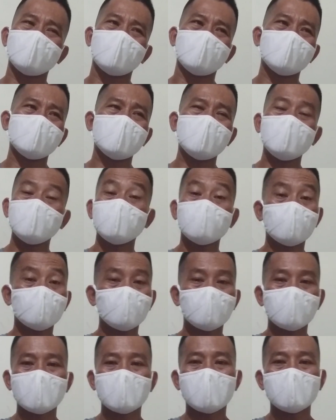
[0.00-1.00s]
madali ako
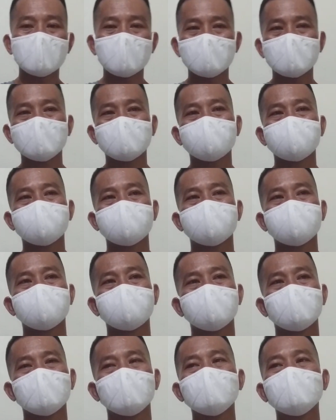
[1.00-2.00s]
magalit.
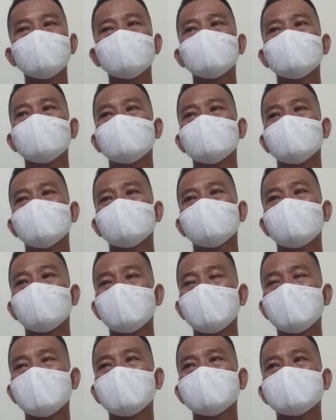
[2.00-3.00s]
Yun yung
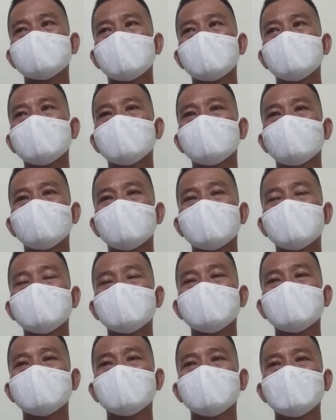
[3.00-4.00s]
wala talagang
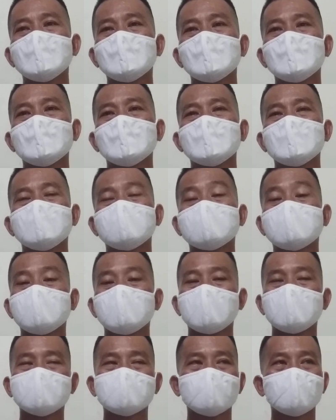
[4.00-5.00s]
magandang
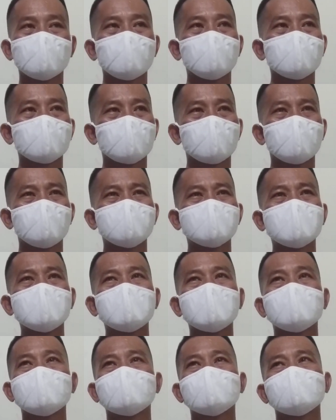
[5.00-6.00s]
nangyayari sa buhay ko.
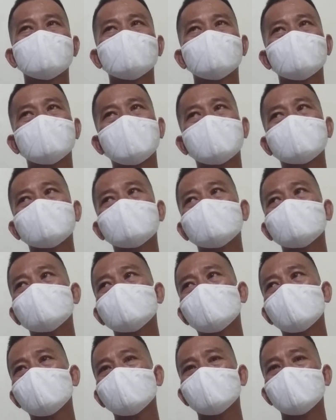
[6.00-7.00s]
Minsan ano, nung
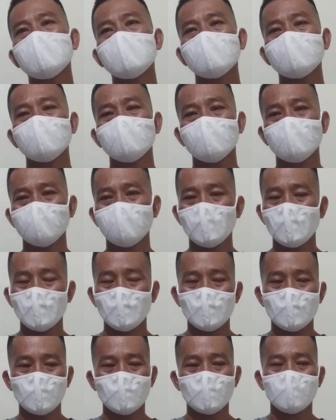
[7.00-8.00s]
natutunan ko na lang yung
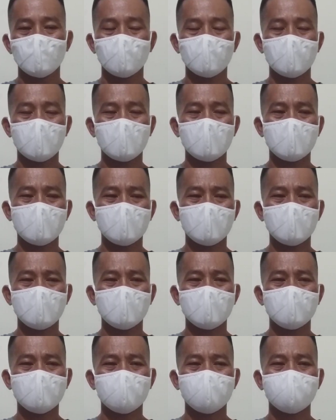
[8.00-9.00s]

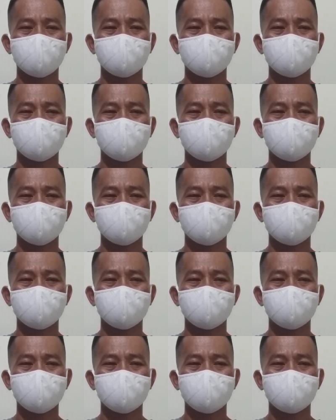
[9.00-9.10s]
uh,